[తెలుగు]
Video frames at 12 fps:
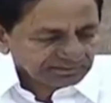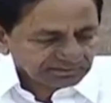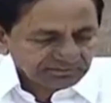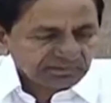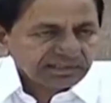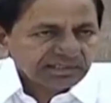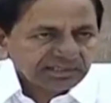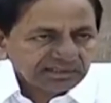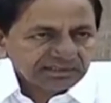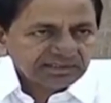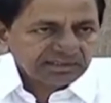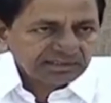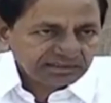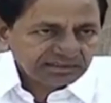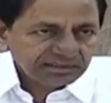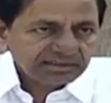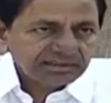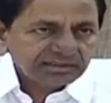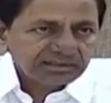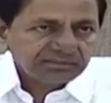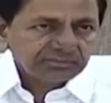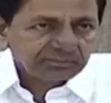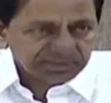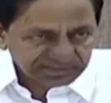వాటన్నిటి
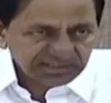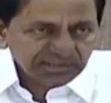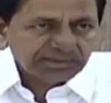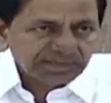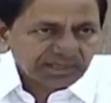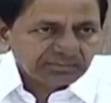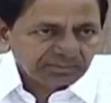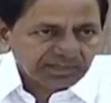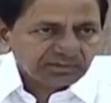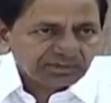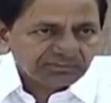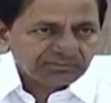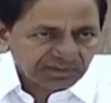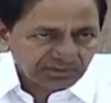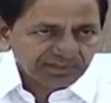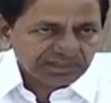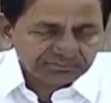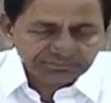పద్ధతుల ప్రకారం మనం కూడా ఫాలో అయ్యాం